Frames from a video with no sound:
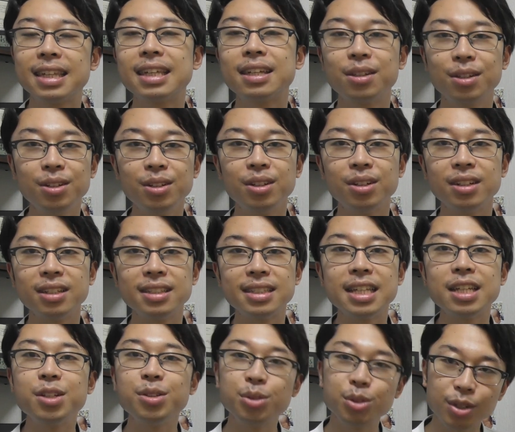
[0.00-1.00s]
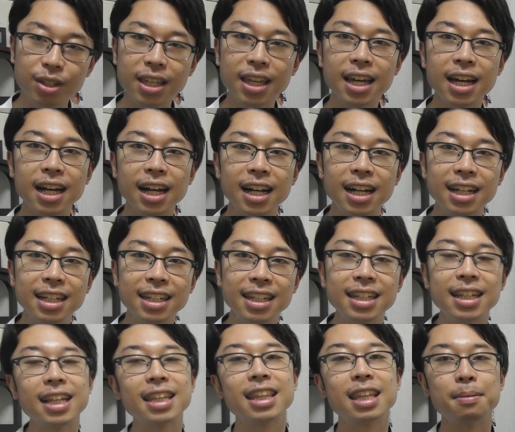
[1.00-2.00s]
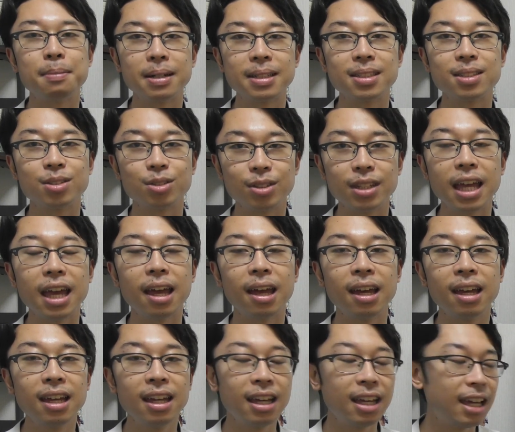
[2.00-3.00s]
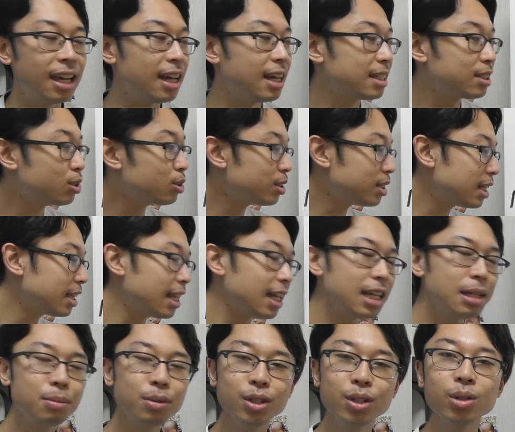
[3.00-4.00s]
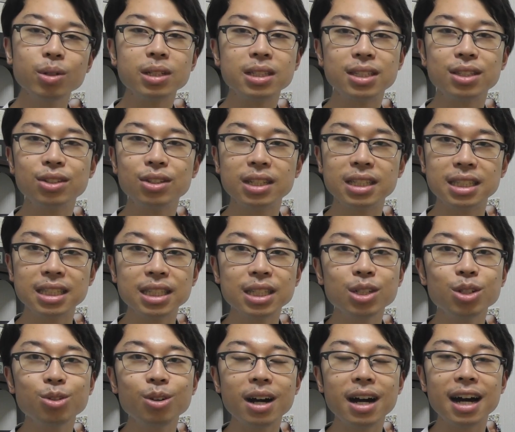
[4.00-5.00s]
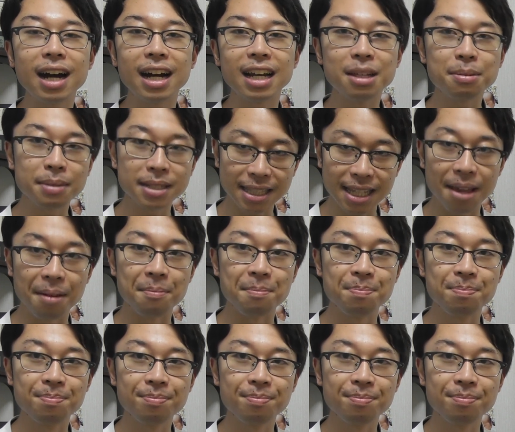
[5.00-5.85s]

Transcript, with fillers: 効くセルフケアになってますので、えー、そして何も用意する必要はありません。